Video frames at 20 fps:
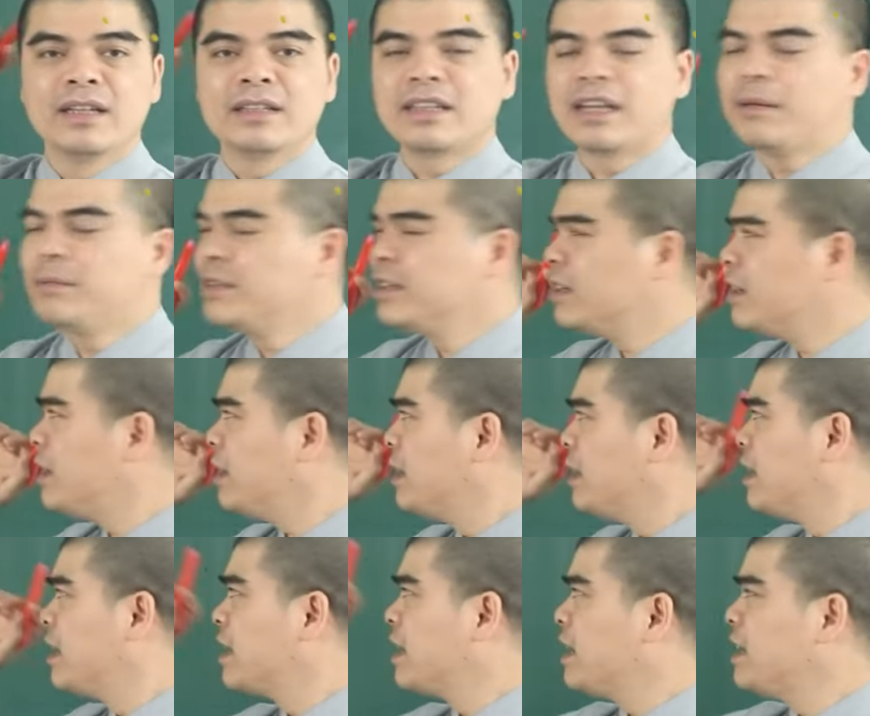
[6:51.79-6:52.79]
thêm nữa
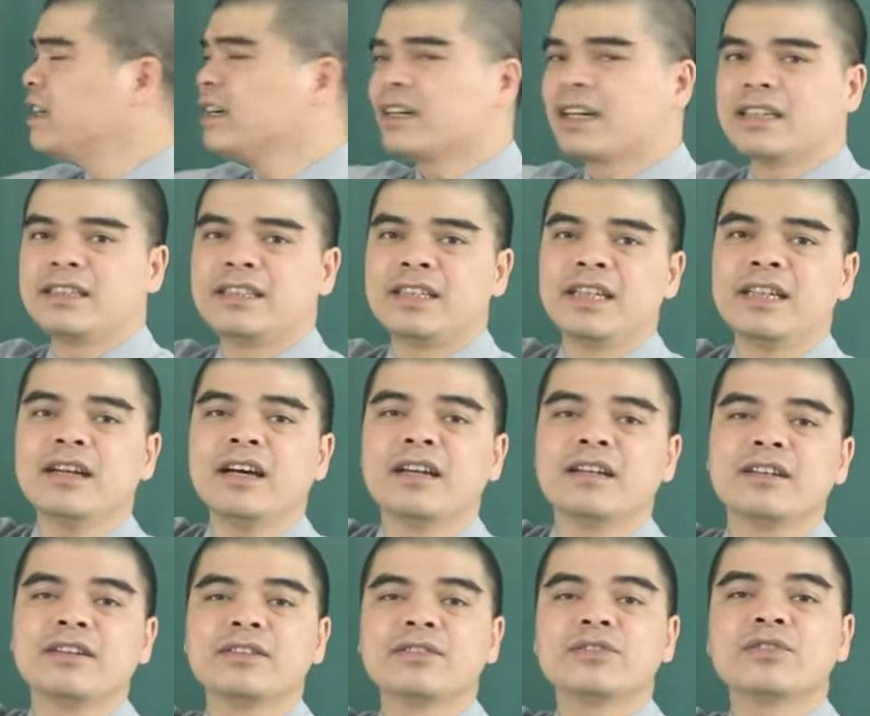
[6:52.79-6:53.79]
lại được cái chính
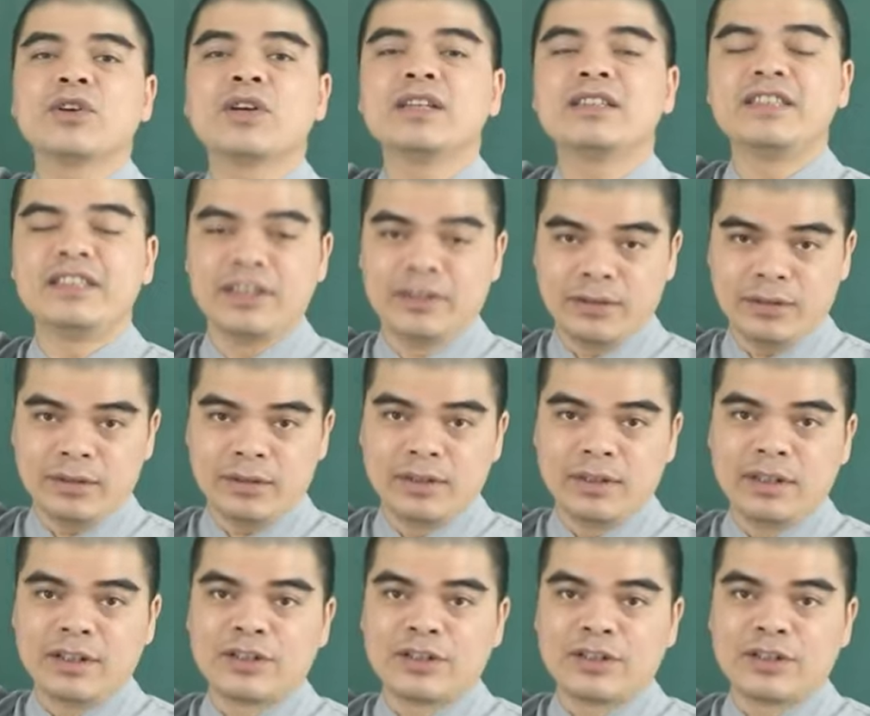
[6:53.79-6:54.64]
ấn nó soi chiếu